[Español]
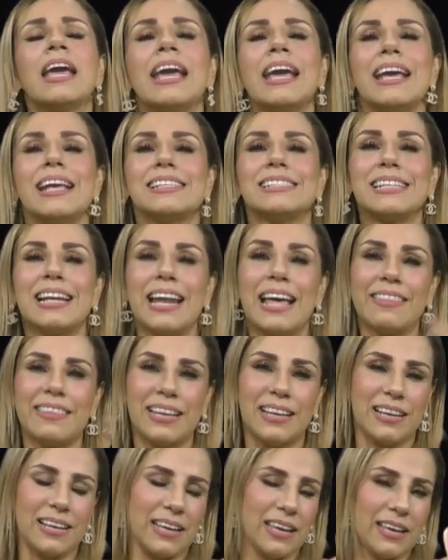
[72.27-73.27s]
es la
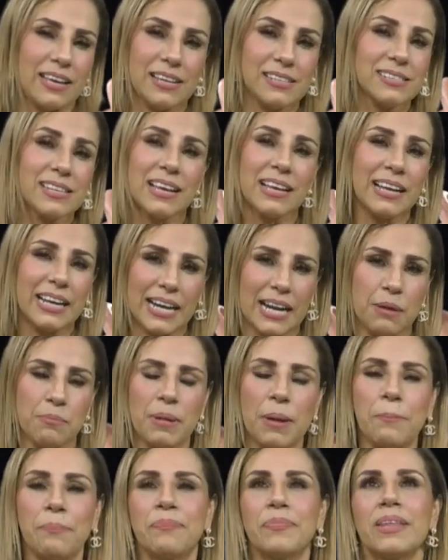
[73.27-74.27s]
de que es en crema.